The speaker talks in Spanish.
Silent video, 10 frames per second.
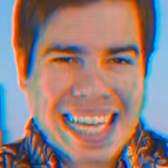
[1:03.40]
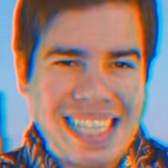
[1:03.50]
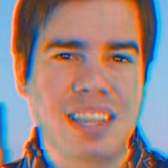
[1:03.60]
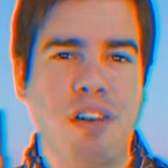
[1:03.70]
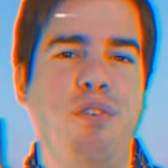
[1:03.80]

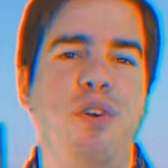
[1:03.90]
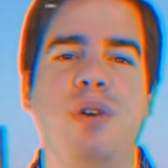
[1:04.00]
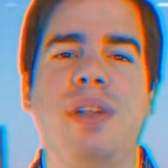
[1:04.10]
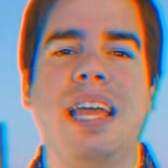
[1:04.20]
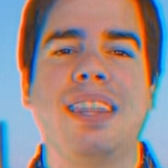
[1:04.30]
esta fue
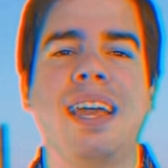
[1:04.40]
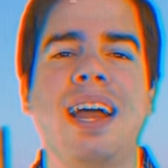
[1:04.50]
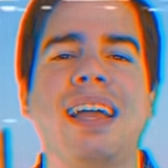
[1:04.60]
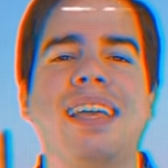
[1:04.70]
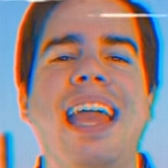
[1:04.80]
una
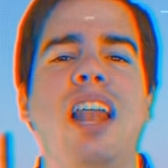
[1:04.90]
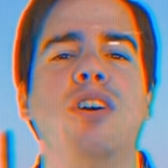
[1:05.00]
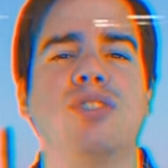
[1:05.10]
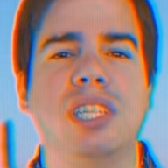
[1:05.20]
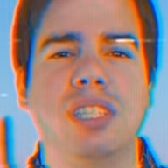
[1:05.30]
idea que
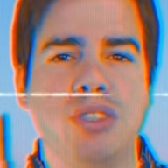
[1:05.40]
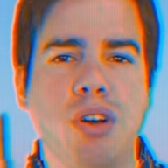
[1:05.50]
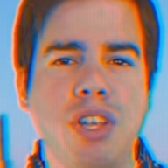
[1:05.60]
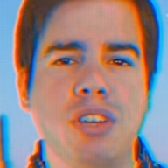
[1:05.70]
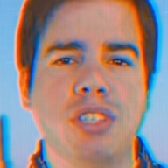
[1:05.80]
los
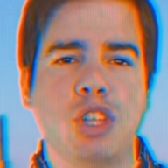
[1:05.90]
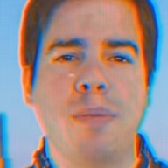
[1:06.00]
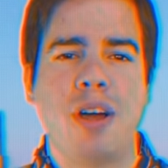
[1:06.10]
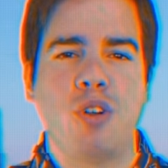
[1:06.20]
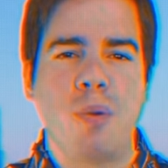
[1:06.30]
estonios se
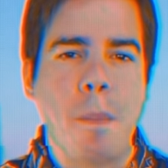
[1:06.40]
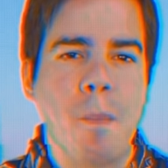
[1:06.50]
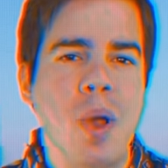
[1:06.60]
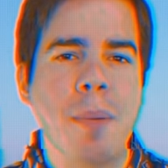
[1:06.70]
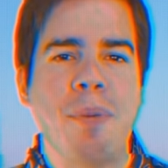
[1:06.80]
tomaron
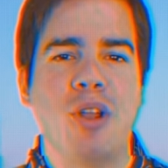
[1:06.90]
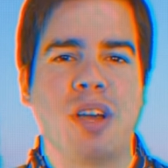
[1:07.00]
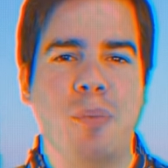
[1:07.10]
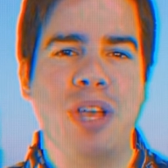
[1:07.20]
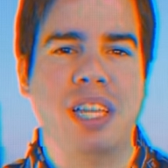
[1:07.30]
muy pero
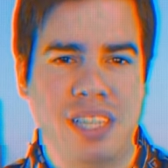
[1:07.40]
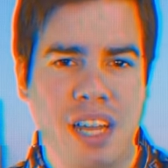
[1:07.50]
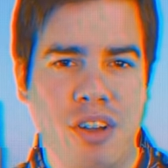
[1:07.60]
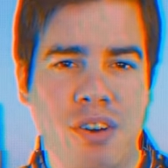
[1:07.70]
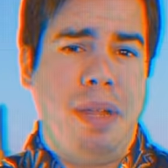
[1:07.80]
que muy en serio,